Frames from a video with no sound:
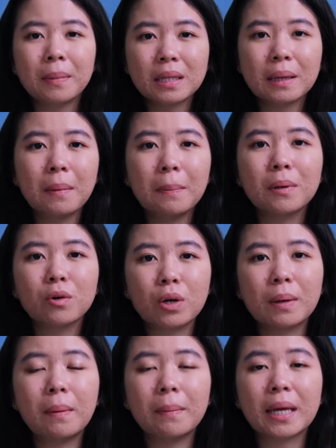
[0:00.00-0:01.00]
Pertama,
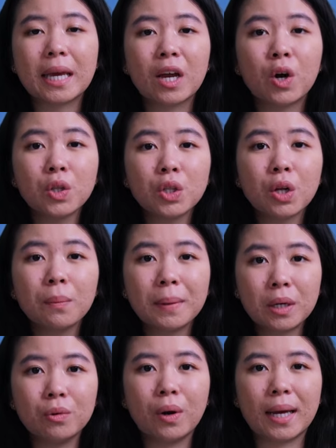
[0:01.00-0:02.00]
pengguna memiliki kontrol
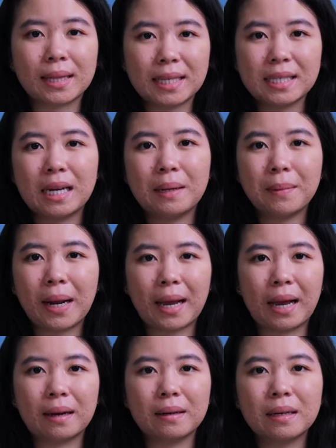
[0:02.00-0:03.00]
penuh atas dana
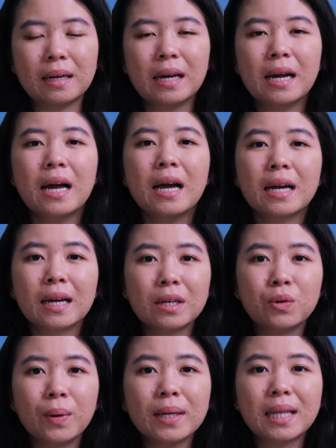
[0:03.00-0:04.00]
mereka.
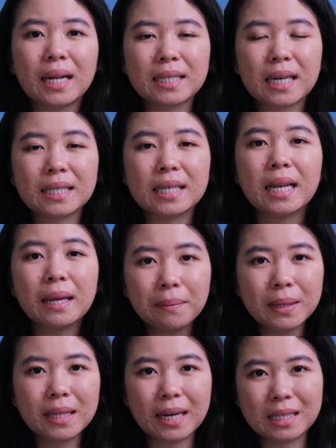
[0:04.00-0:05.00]
Kedua, transaksi
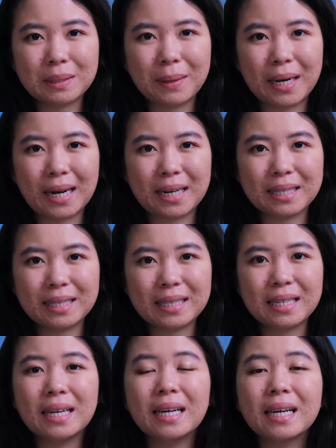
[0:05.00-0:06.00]
lebih transparan.
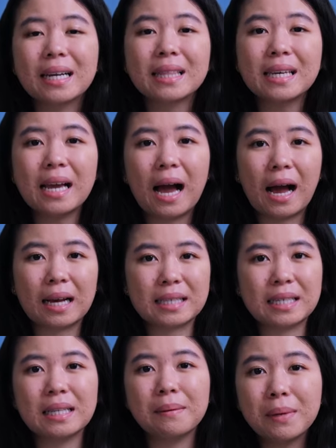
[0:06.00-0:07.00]
Ketiga,
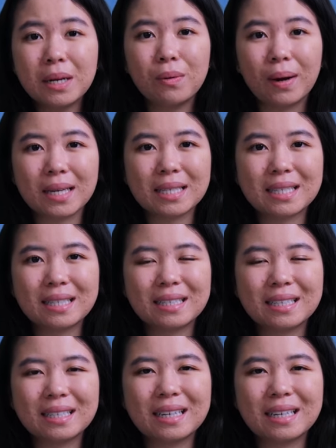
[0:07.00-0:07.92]
akses lebih luas.